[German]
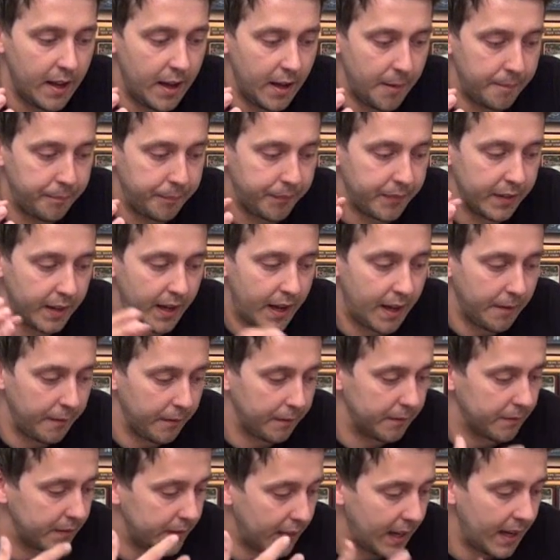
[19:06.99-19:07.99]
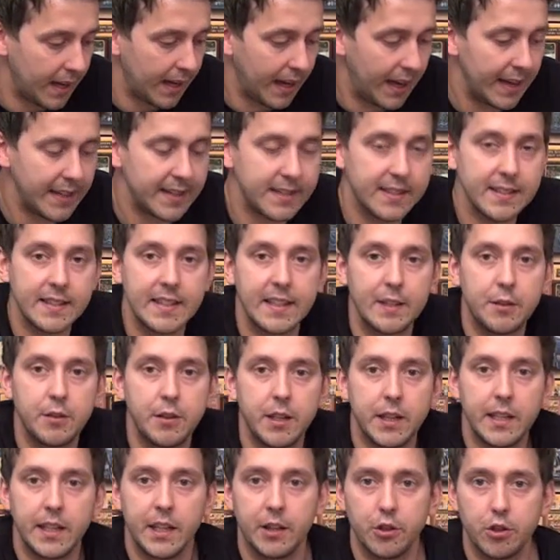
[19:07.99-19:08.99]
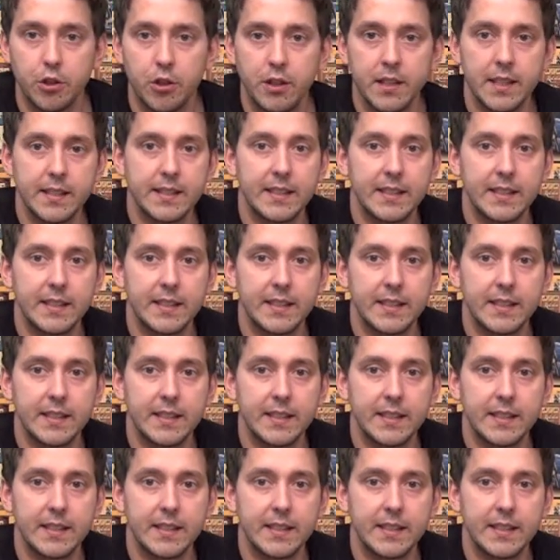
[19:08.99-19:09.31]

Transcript: ähm, ja, da reizt es natürlich dann schon,